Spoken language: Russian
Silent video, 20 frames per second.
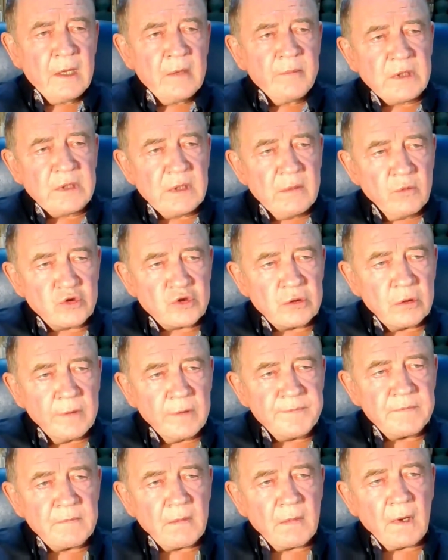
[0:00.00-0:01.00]
Потому
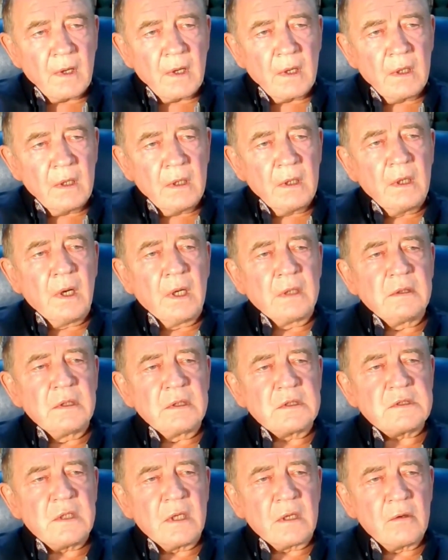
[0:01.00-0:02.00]
что э,
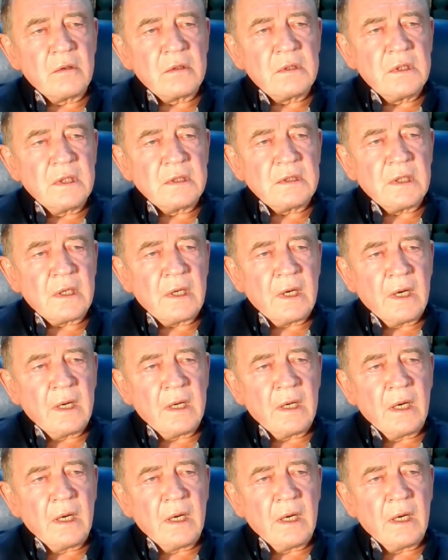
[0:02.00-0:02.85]
односторонняя такая